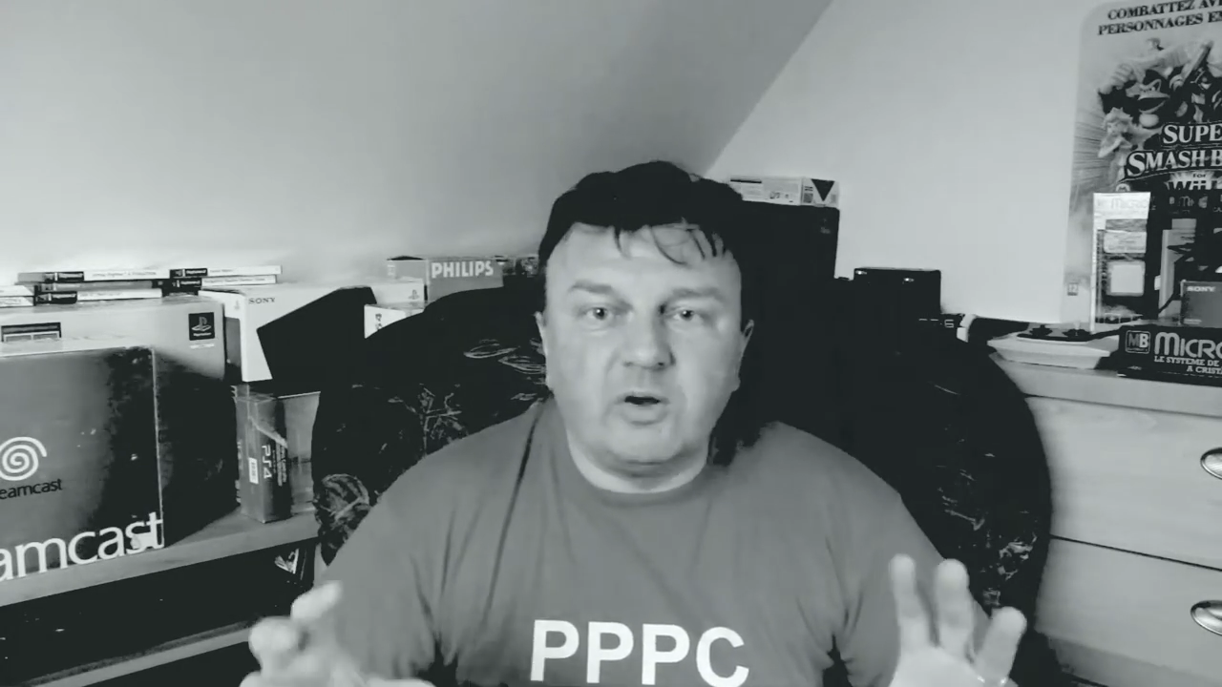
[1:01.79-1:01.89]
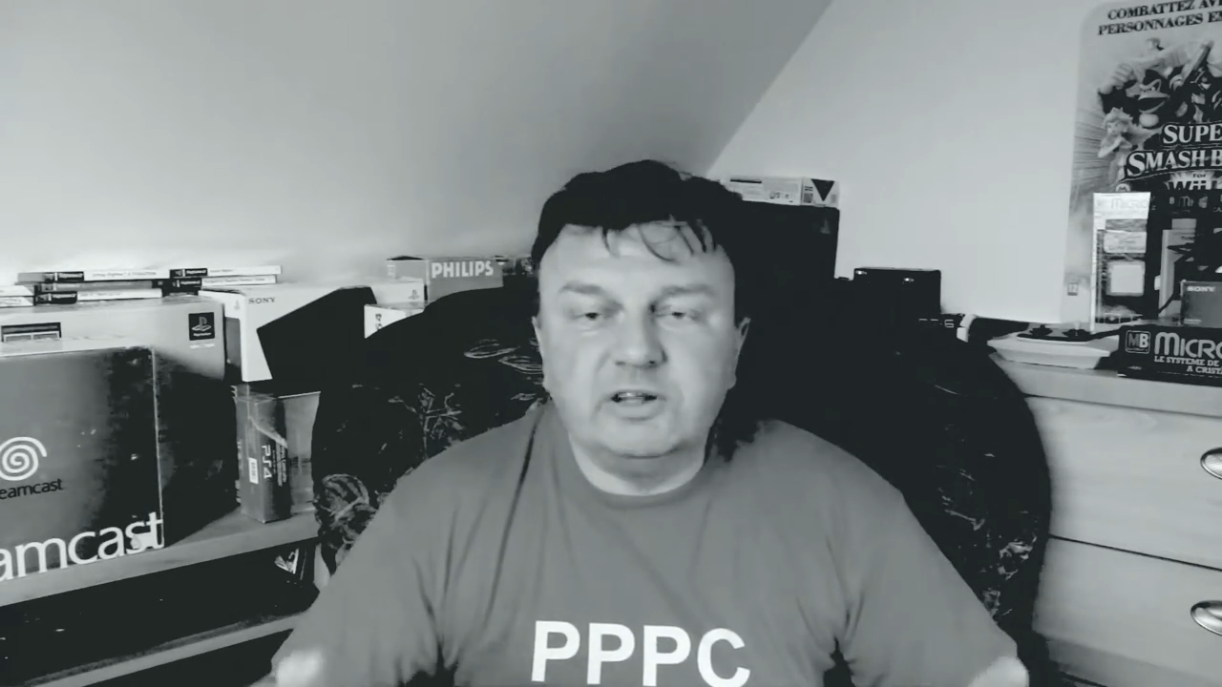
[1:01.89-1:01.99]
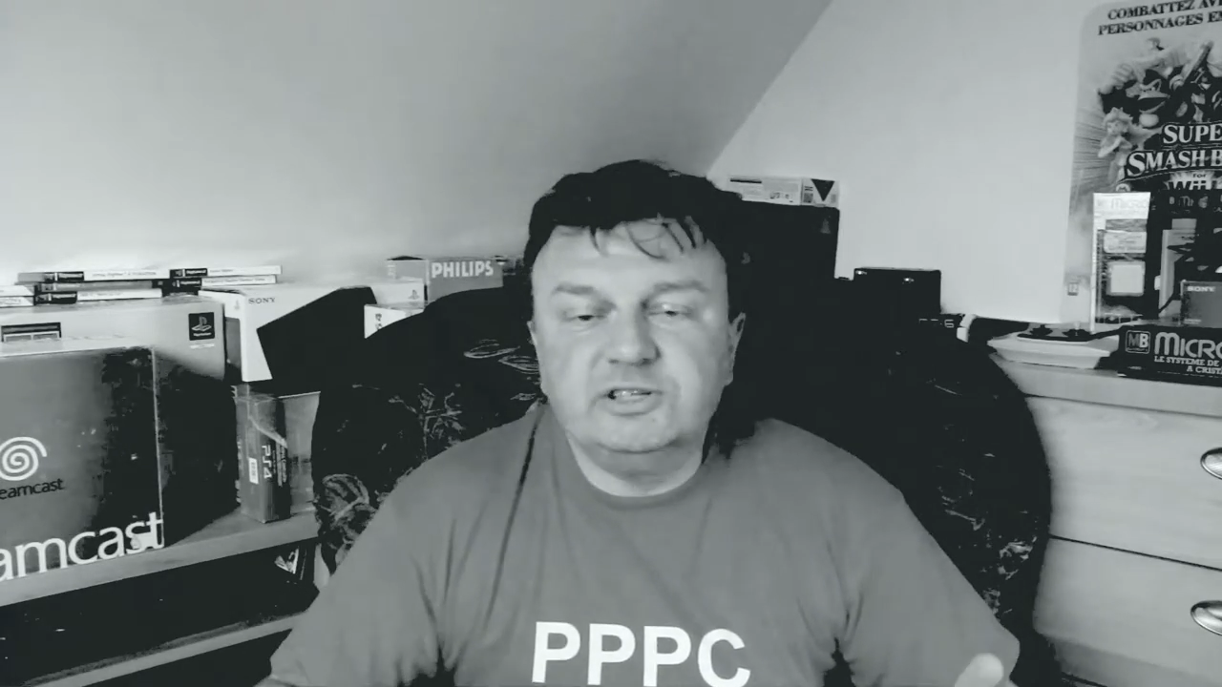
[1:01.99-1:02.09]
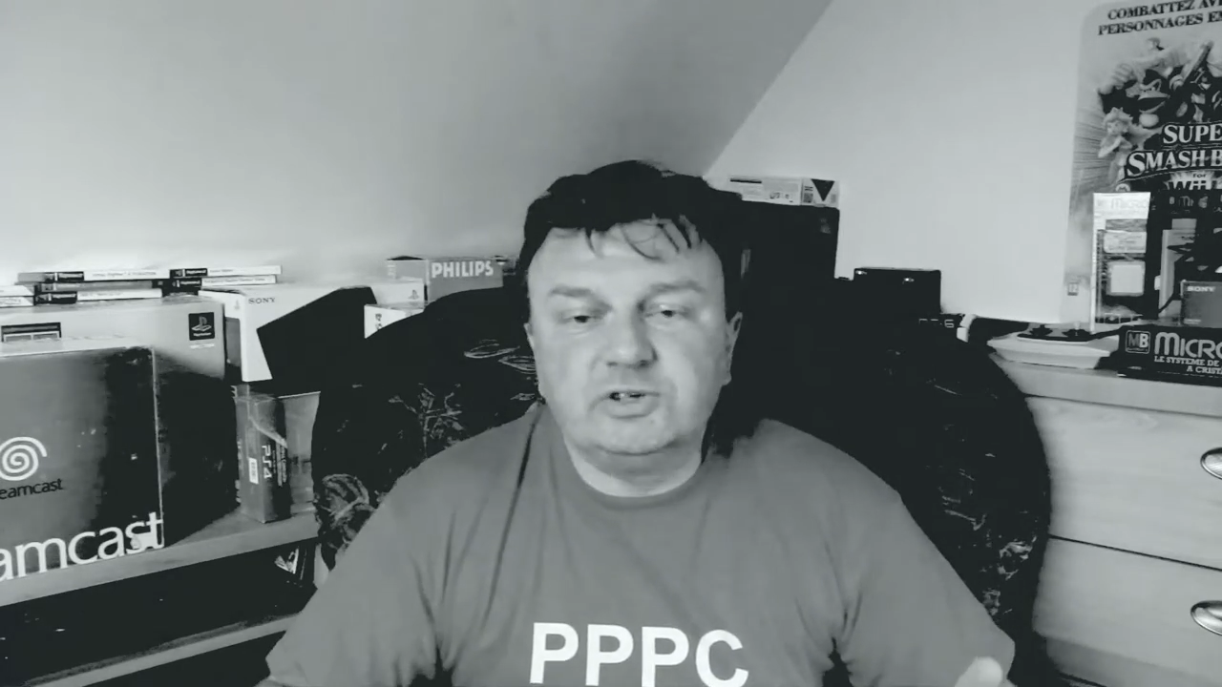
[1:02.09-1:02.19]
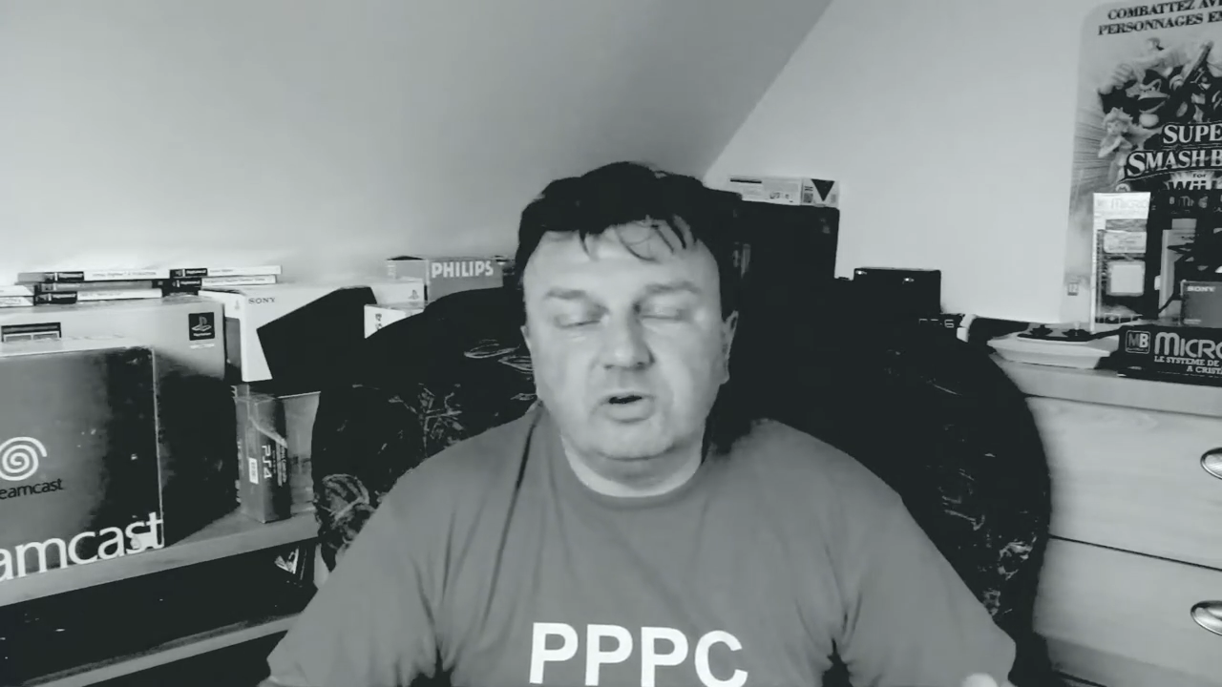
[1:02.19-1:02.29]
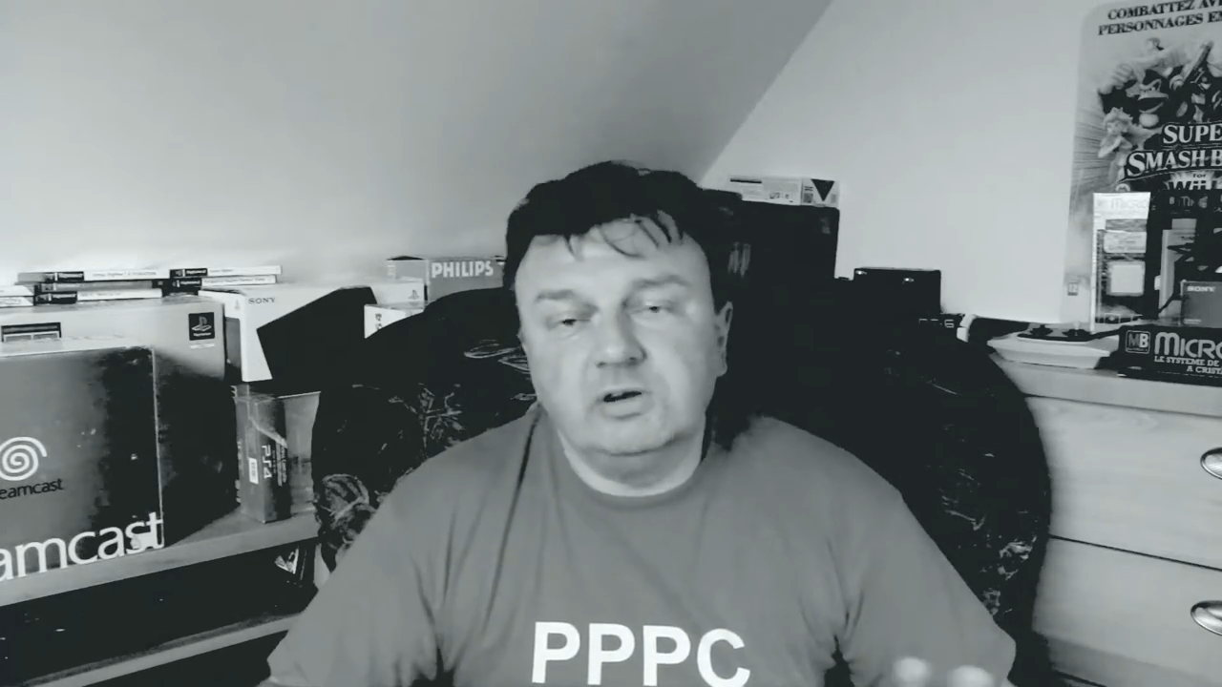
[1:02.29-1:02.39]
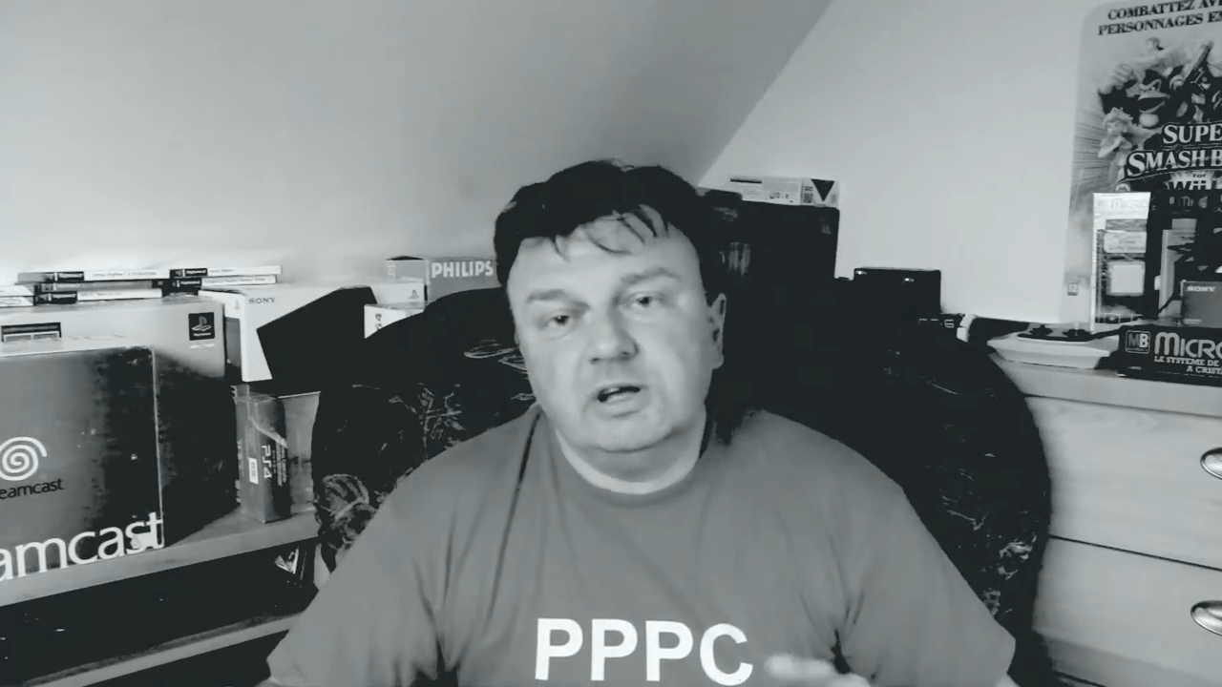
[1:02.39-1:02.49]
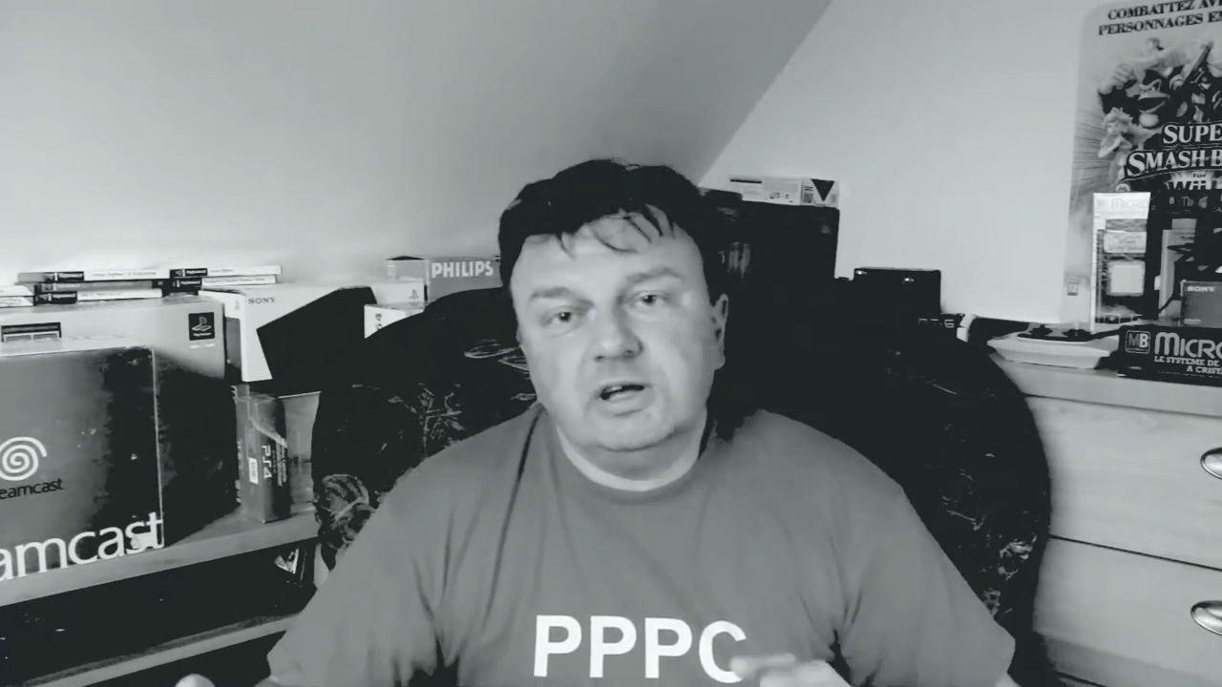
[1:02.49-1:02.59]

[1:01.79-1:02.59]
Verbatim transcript: en indiquant